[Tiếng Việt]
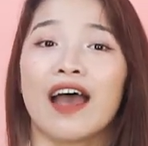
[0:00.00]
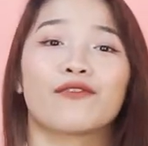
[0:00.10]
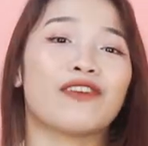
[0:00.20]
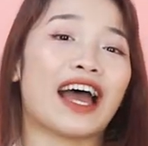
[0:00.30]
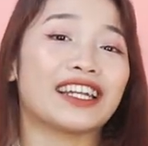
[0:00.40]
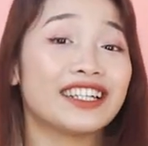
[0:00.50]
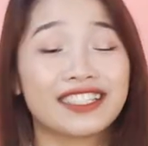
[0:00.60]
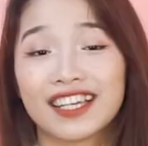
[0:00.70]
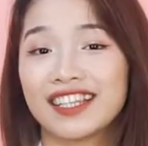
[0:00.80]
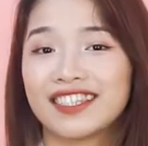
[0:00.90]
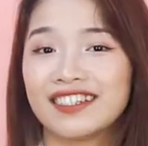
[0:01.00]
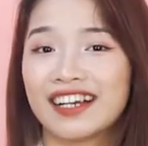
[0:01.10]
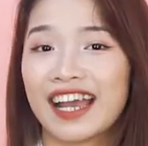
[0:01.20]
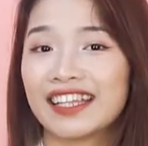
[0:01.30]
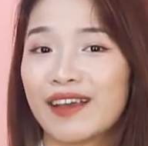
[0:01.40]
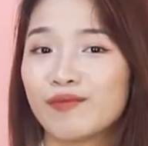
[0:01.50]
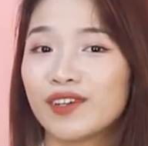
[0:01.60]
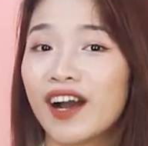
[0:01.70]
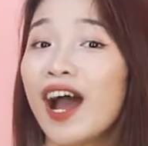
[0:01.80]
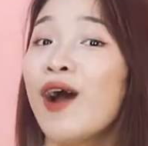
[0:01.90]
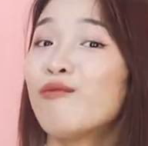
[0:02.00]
Và đừng chần chừ ngay thêm nữa,